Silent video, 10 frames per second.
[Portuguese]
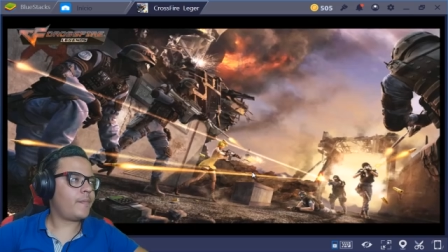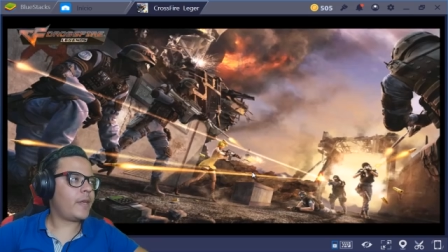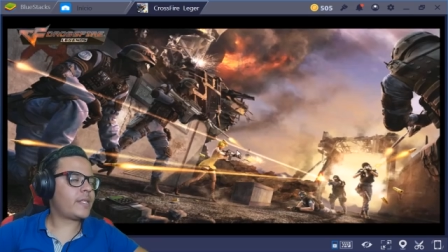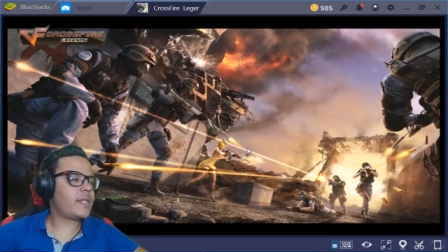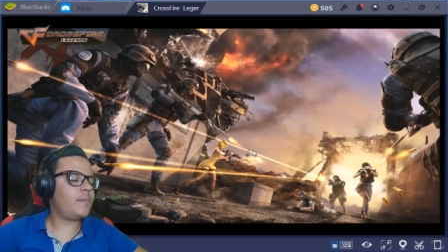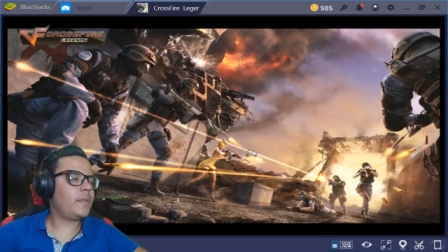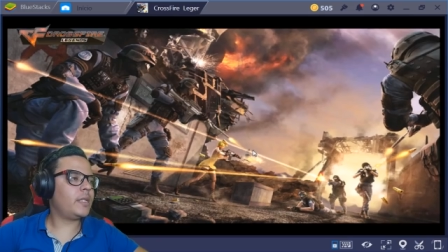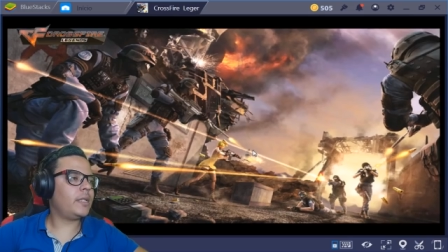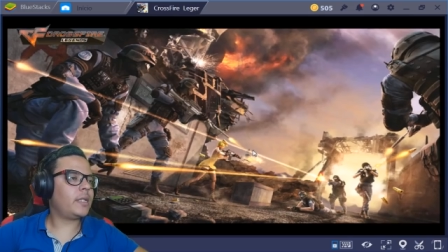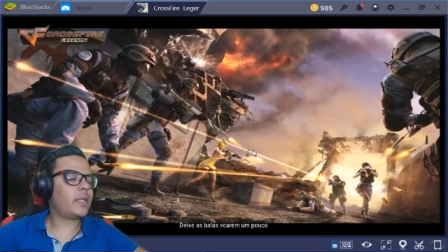Essa
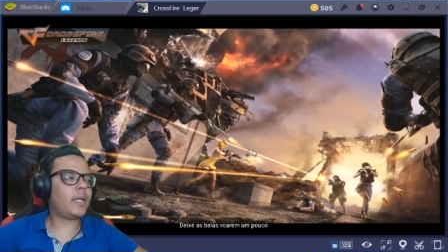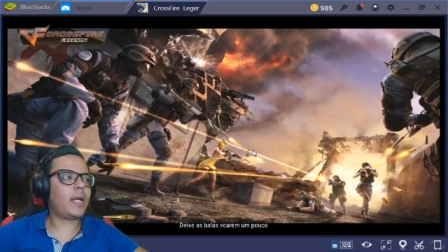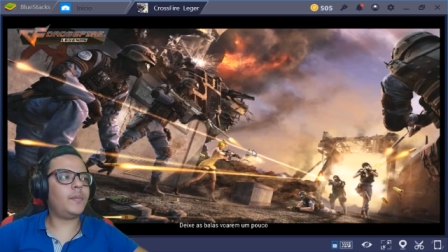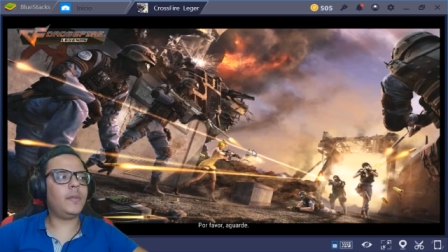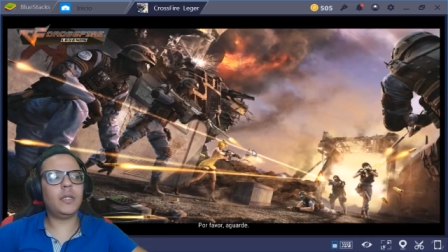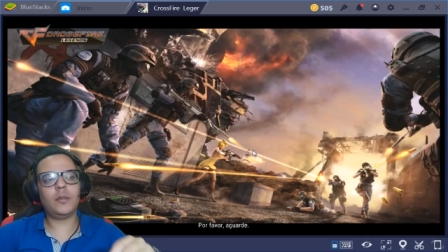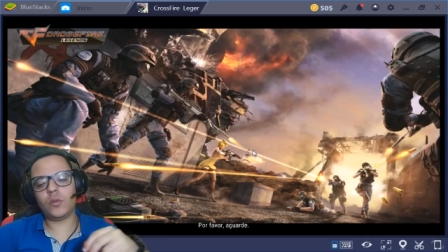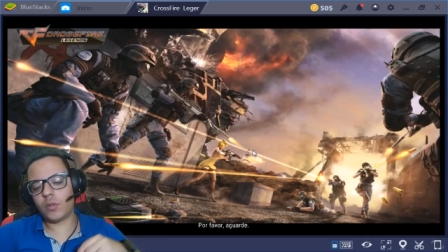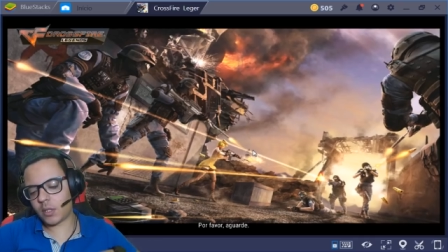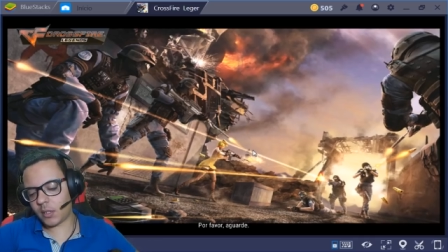mina ali com aquela arminha,
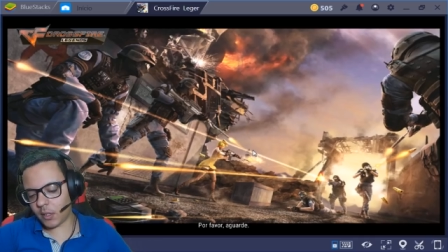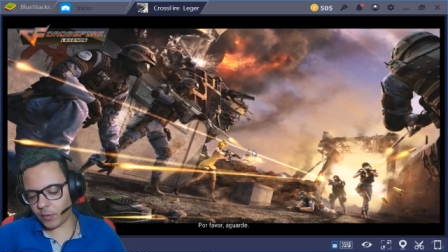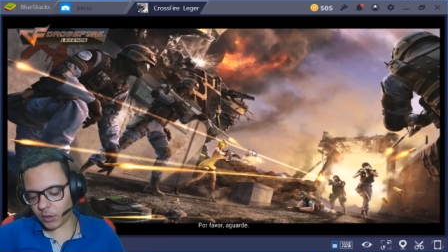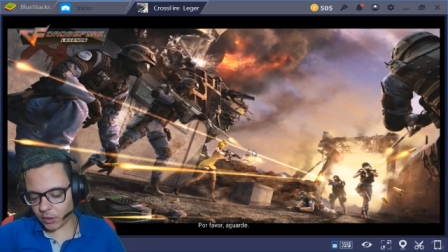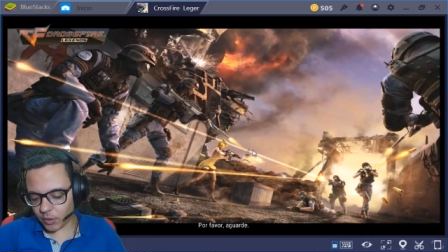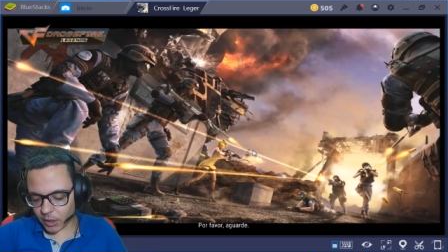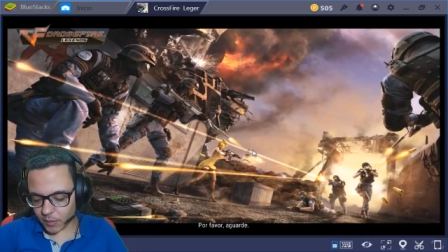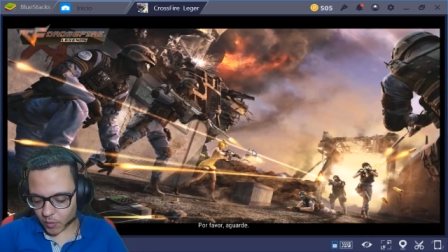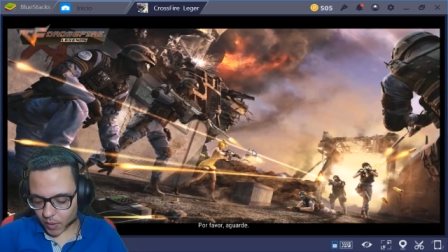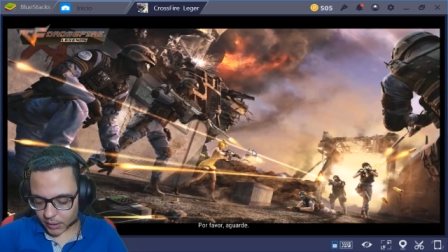nossa. Eu vou tentar jogar de
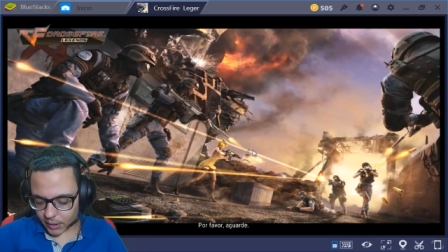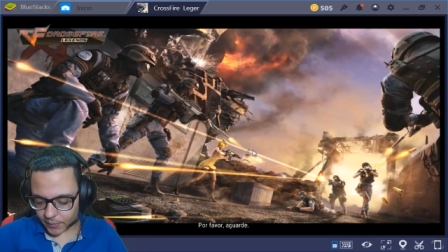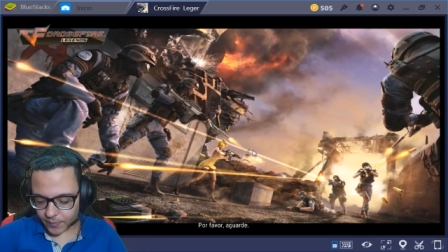4, hein?